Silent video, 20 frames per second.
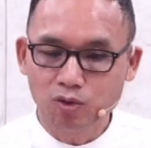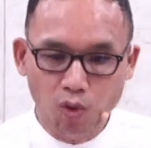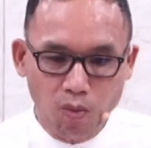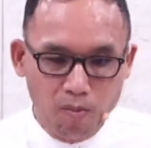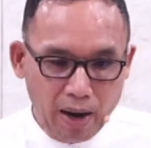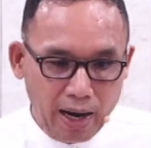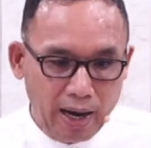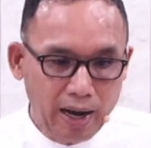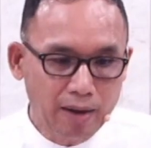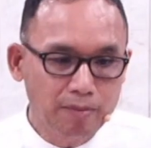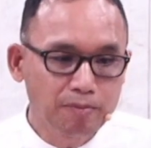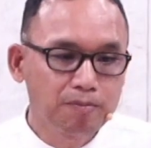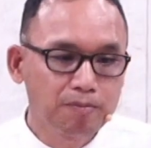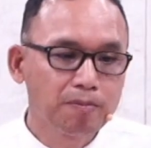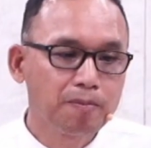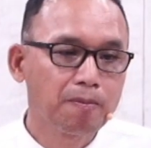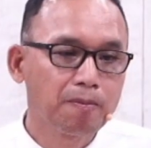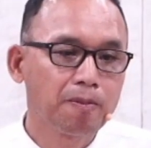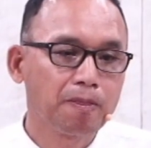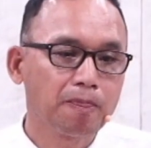บังคับ
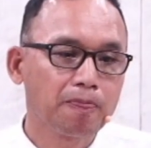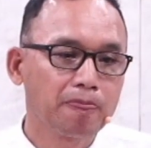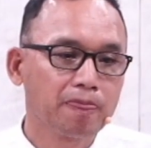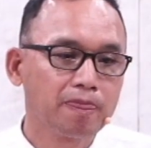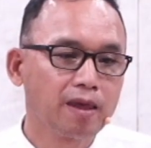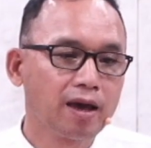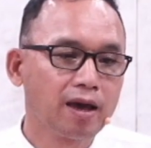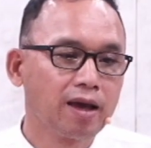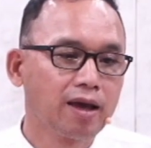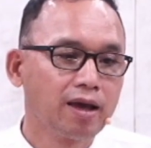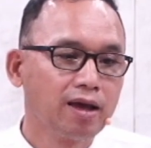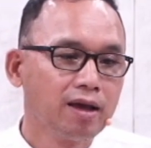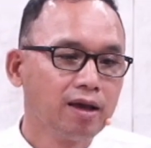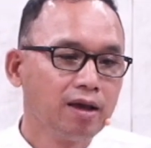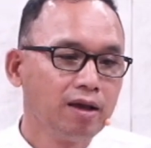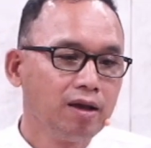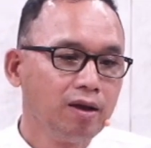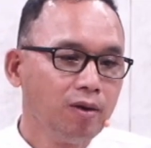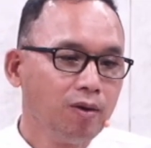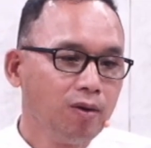
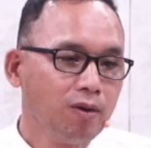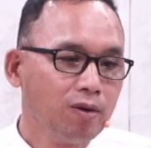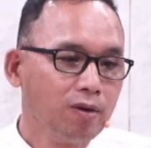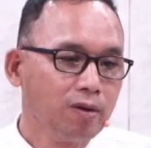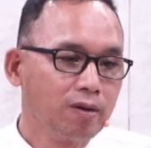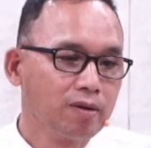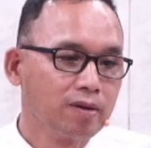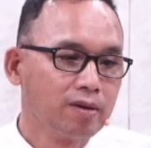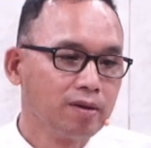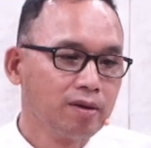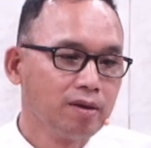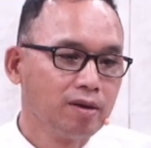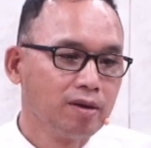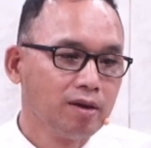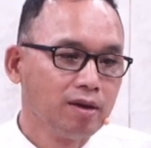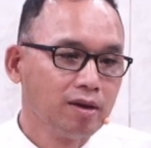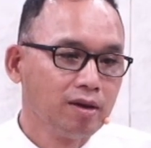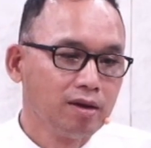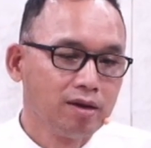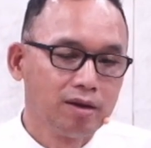โอ้
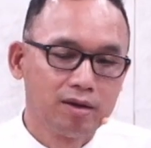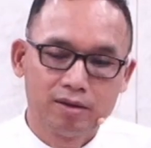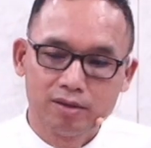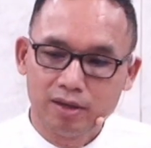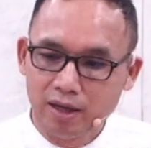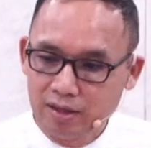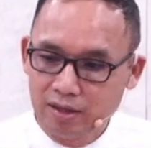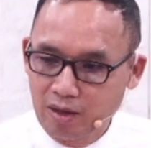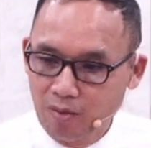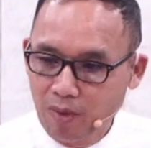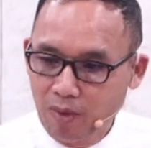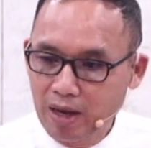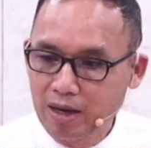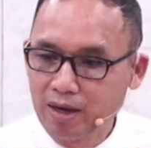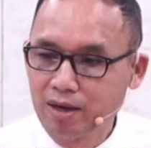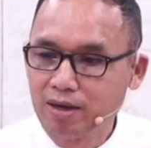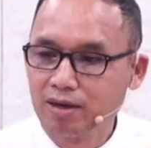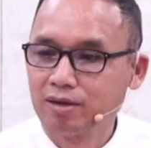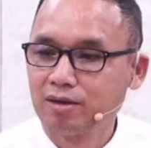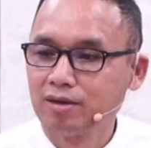สี่สิบวัน
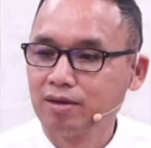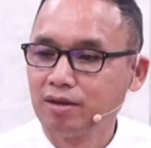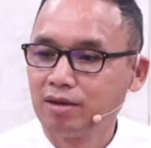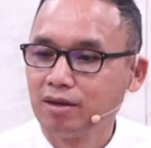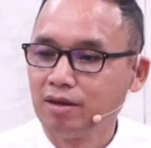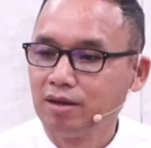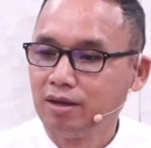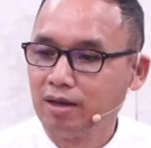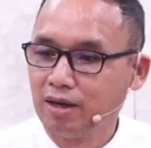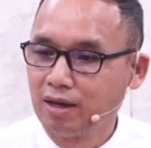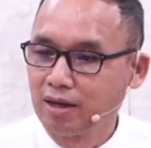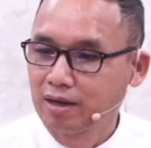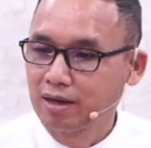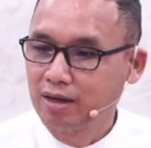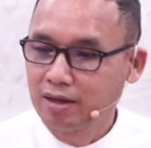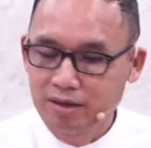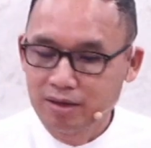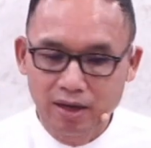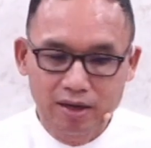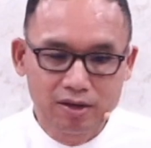นะคริด
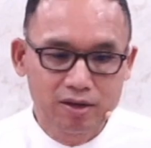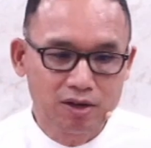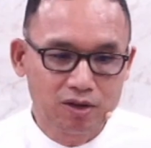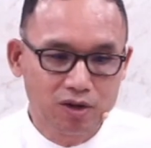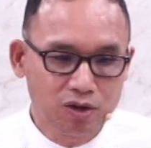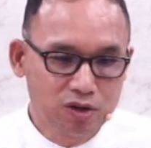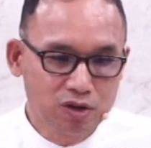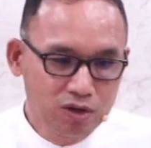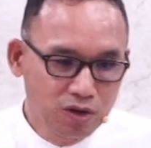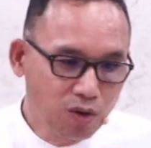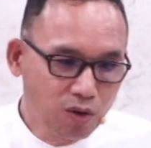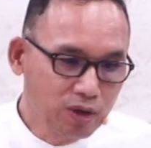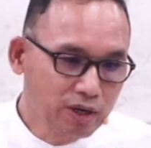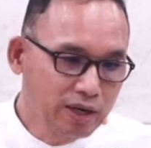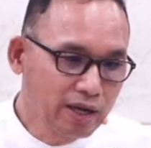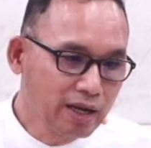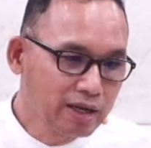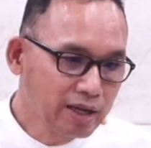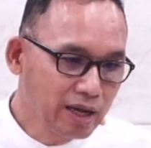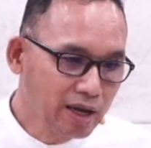เตียนจะต้องถืออดนะ
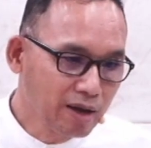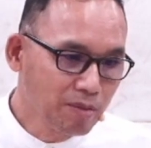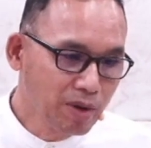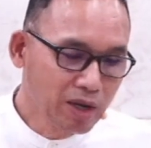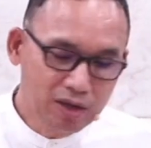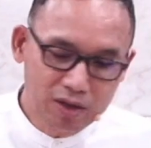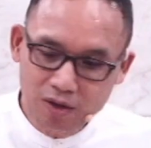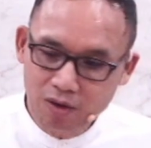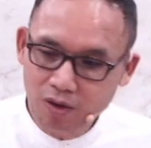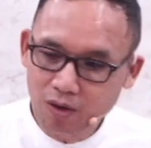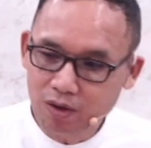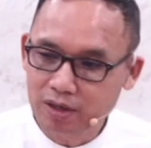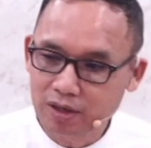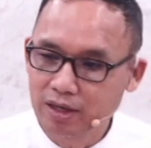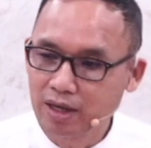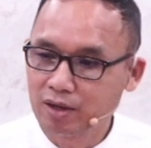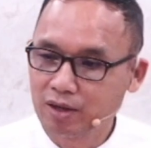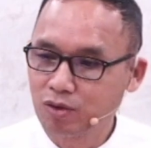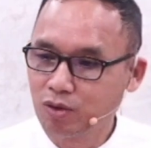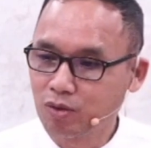ถ้าไม่ถืออดเนี่ย
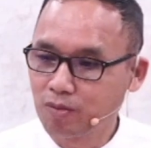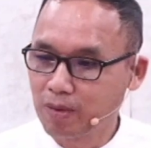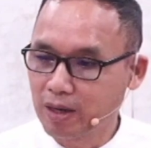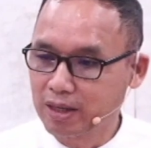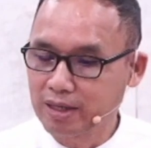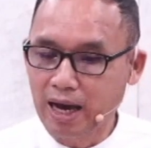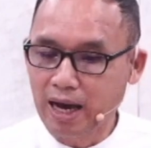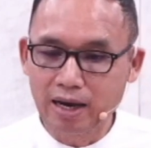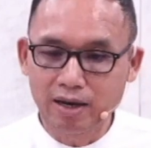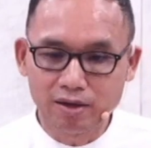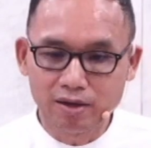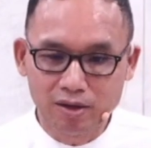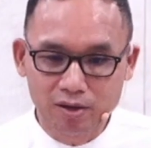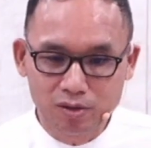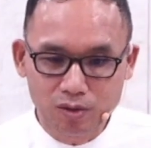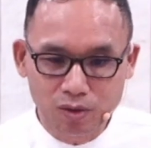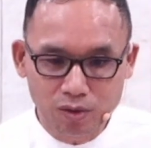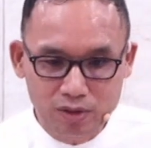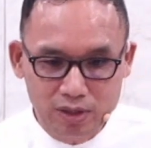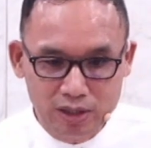ถูกประจานหรือถู
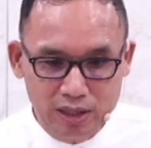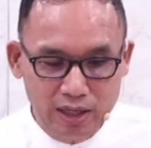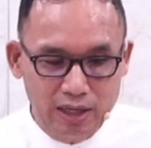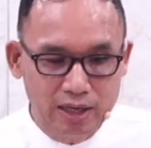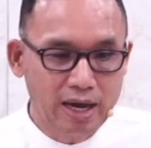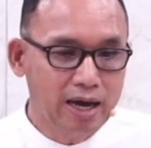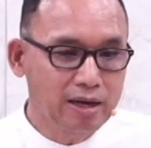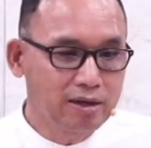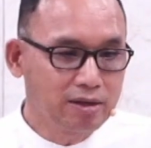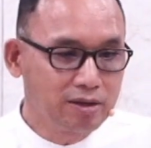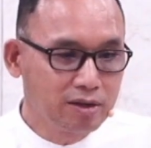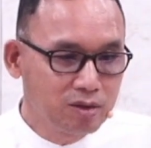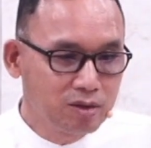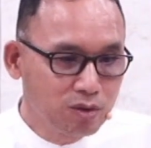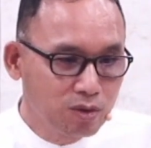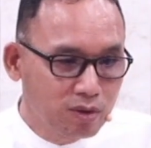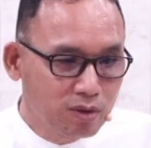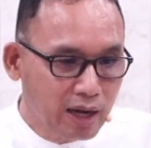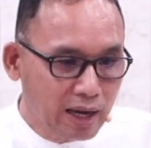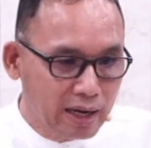กชี้หน้าหรือถูก
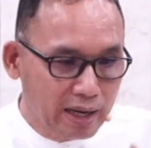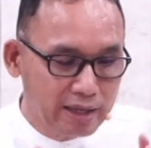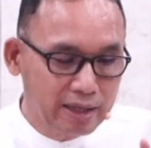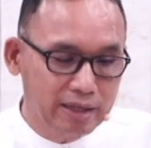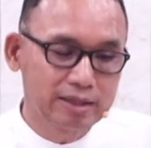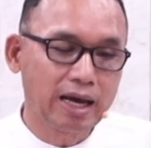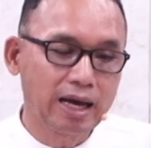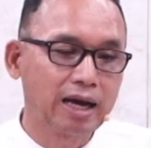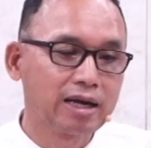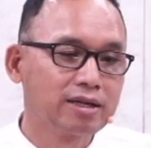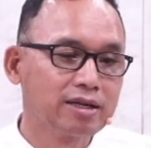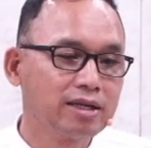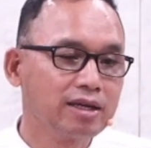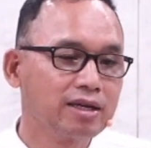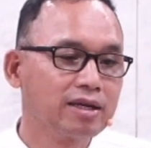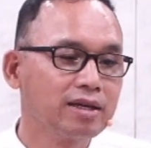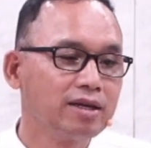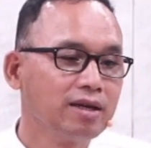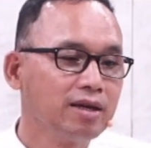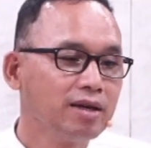อะไรต่า
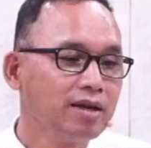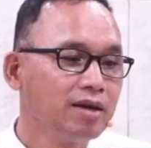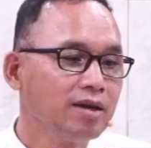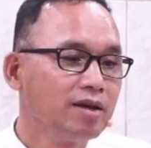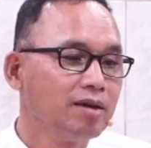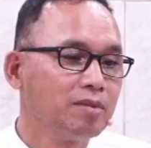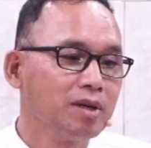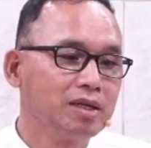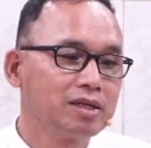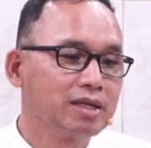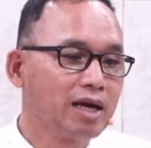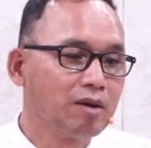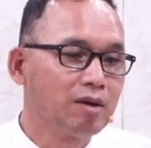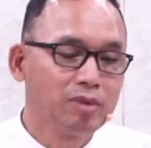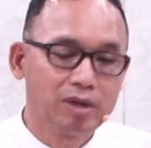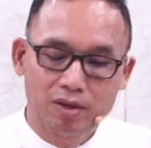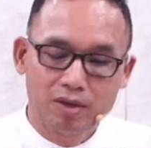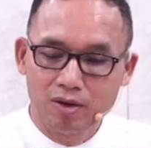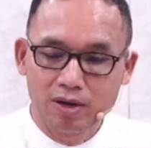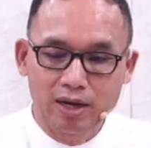งๆพระเจ้าไม่
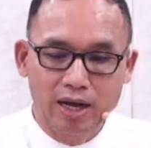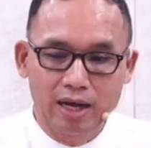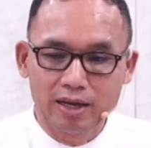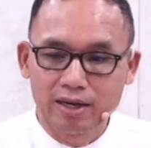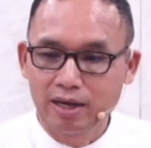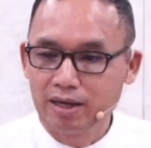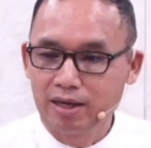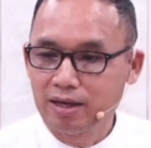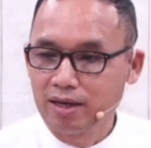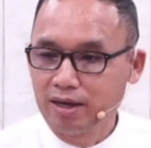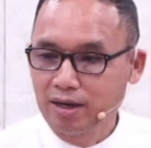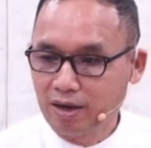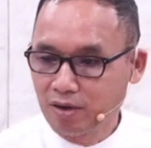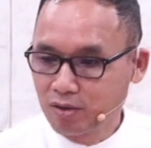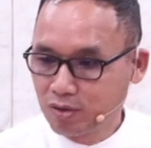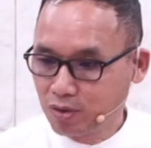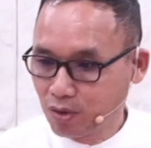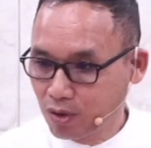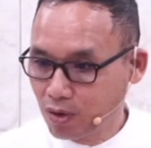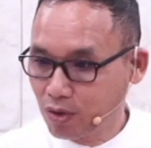ต้องการให้เราถู
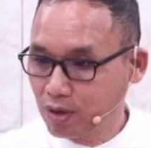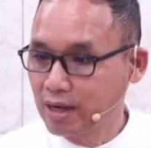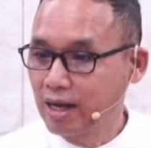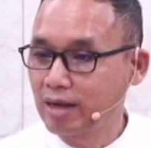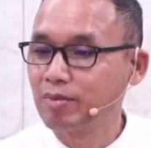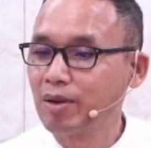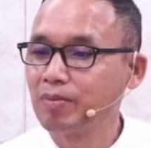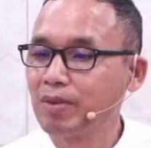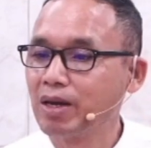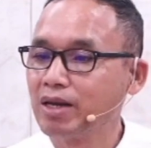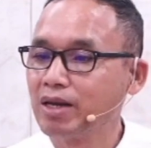กกดดันแบบนั้น